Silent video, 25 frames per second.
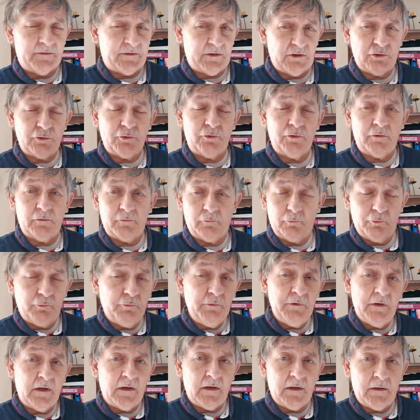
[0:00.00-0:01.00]
ces gens
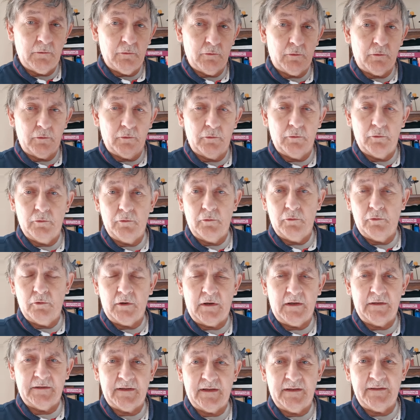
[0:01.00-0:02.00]
où il y a
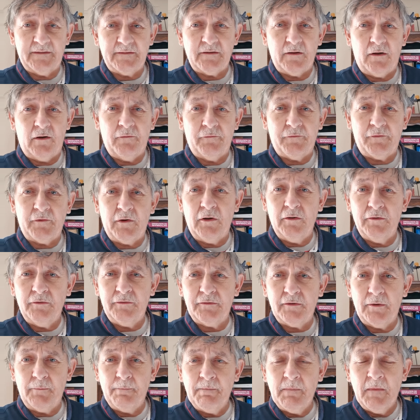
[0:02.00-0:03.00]
leur, adresse en
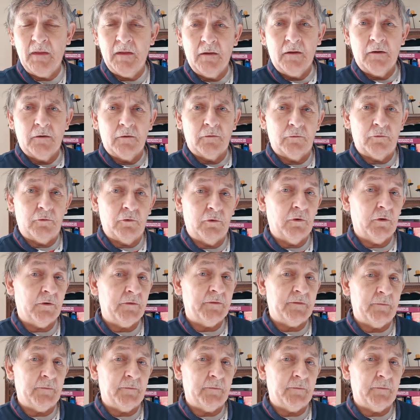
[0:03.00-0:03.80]
France, de